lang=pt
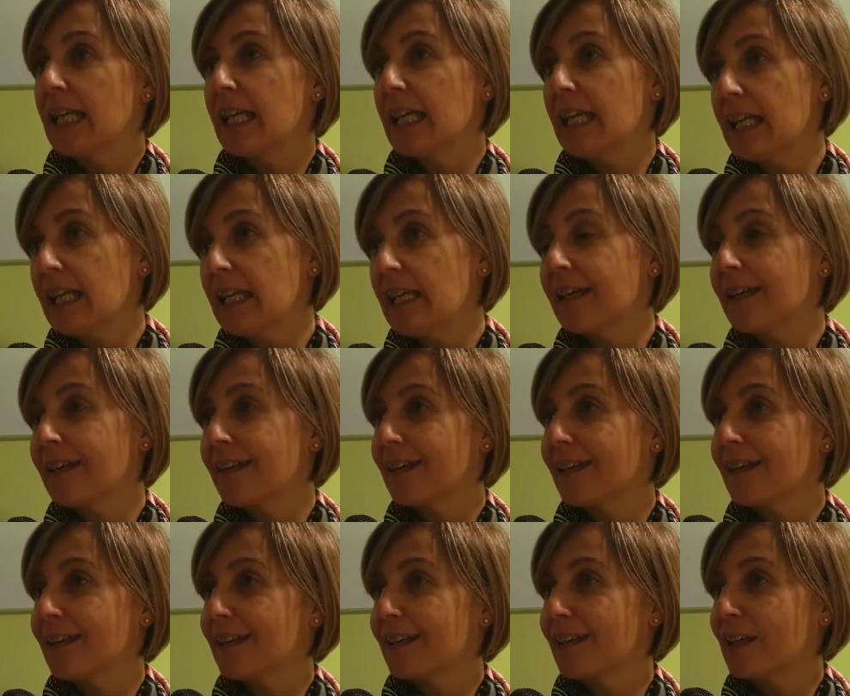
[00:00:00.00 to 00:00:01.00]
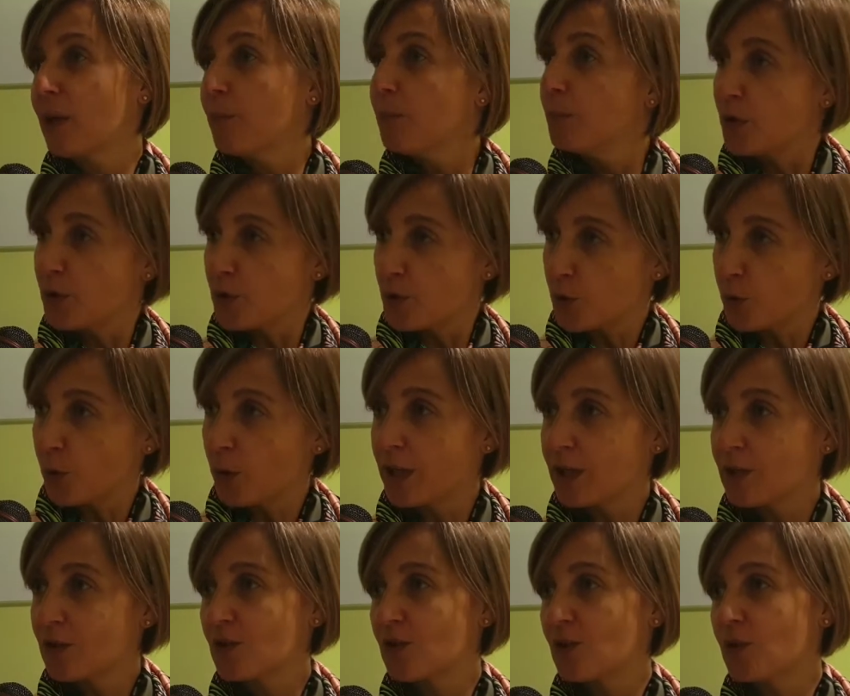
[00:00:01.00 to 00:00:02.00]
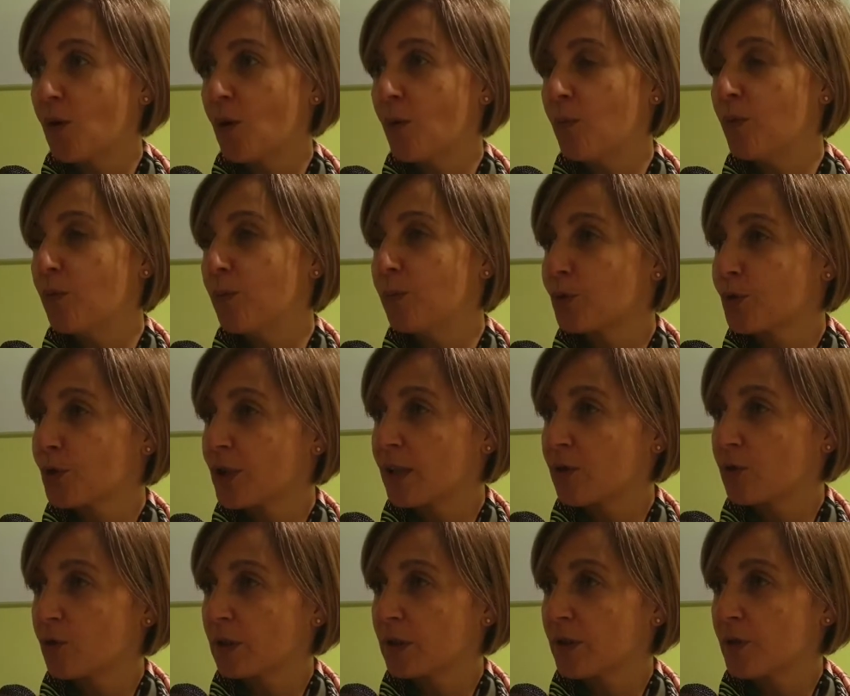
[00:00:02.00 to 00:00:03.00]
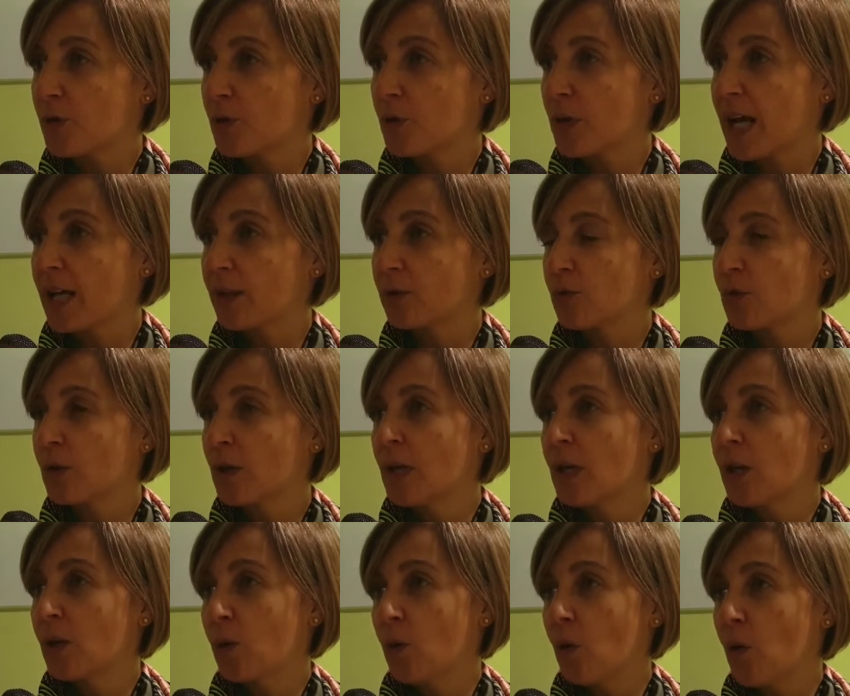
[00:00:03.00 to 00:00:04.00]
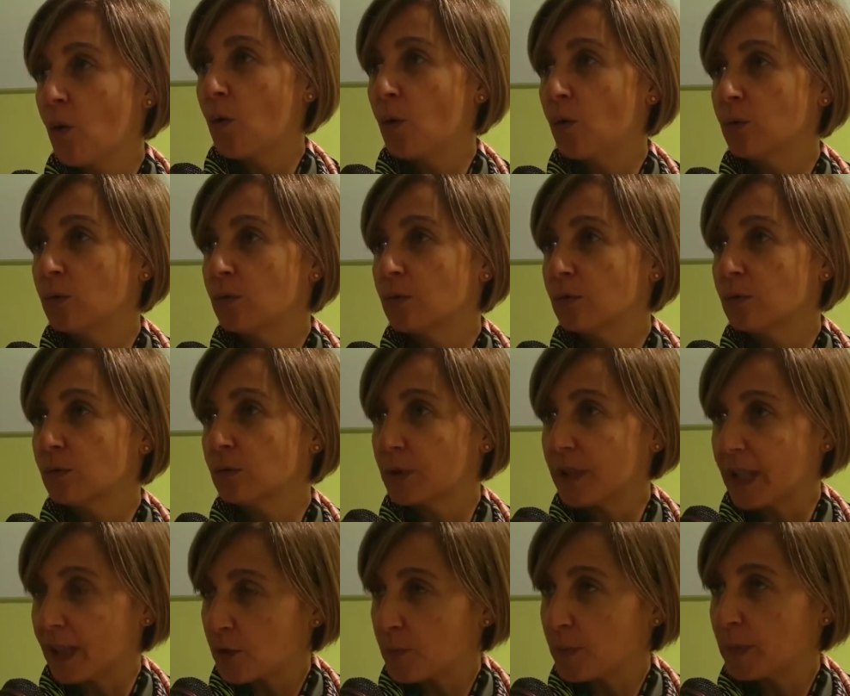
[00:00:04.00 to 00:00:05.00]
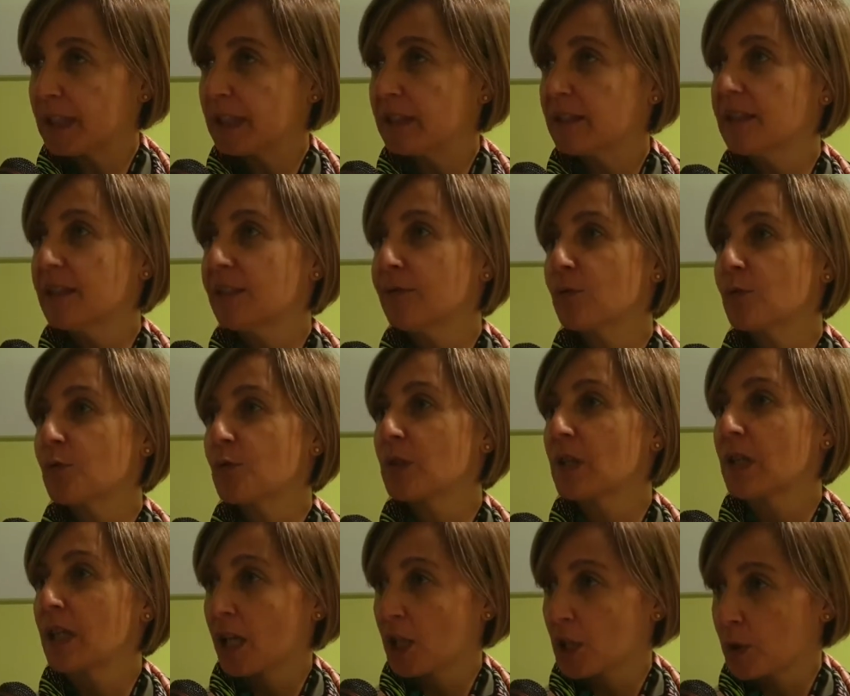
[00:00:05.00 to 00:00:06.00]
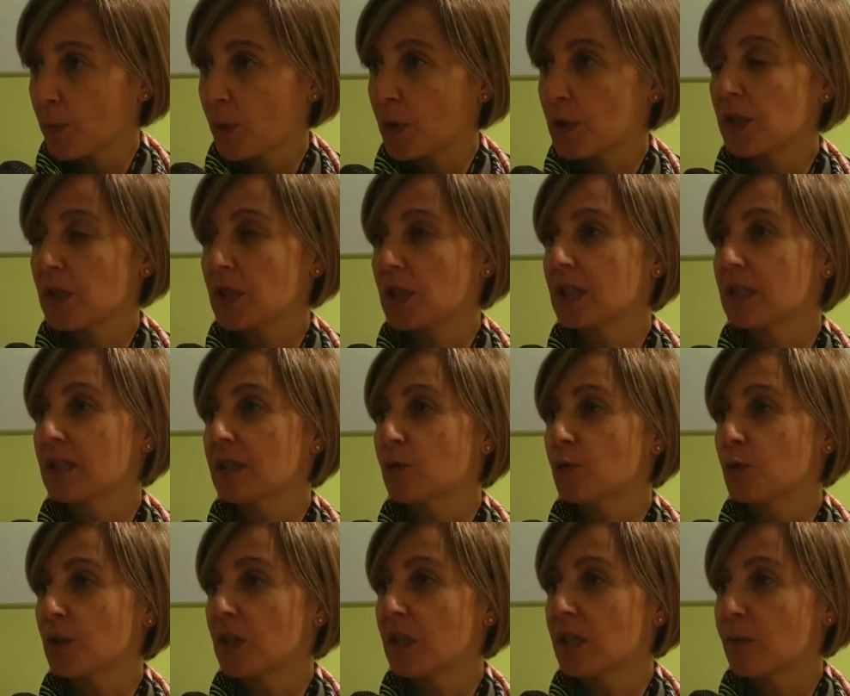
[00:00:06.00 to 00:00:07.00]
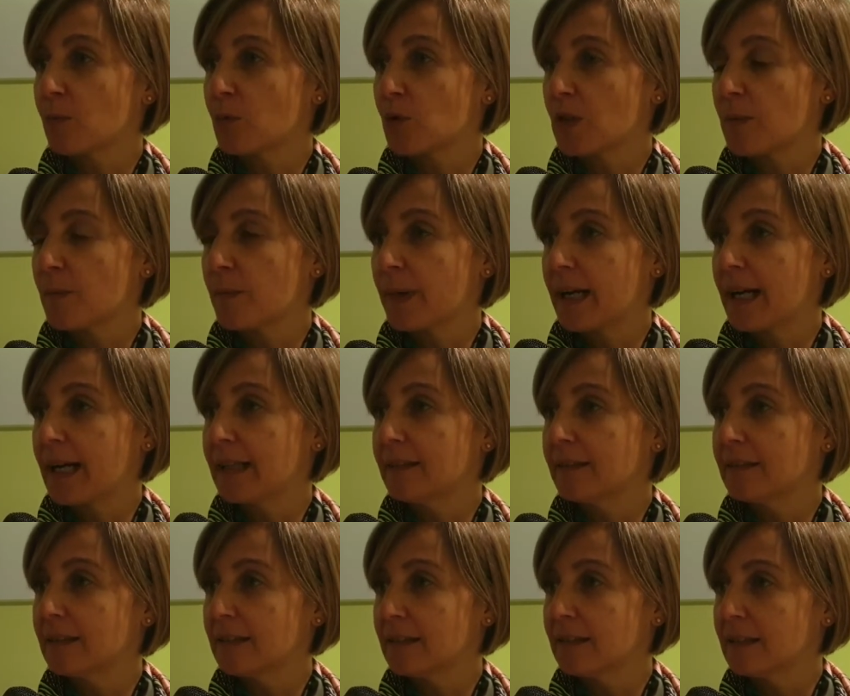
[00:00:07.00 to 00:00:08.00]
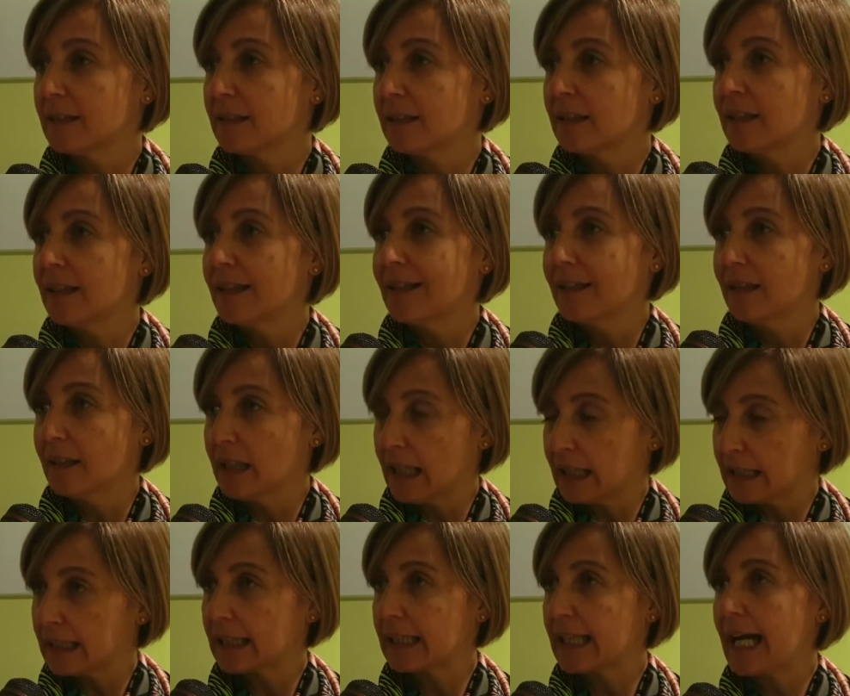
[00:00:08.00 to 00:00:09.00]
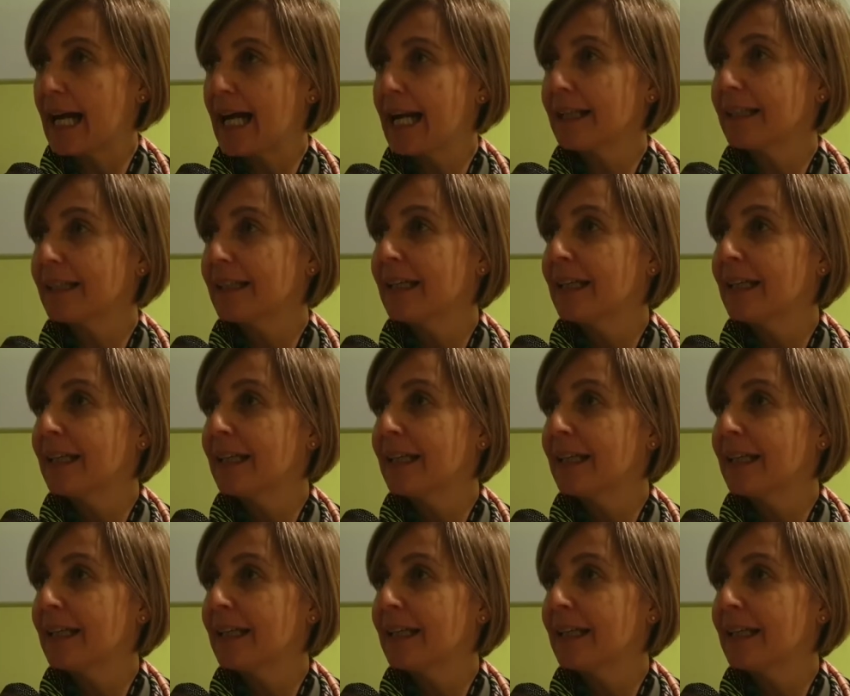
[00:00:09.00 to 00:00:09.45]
e uh, ambições, como projetos relacionados com cuidados paliativos, respostas que gostaríamos também de eh, alargar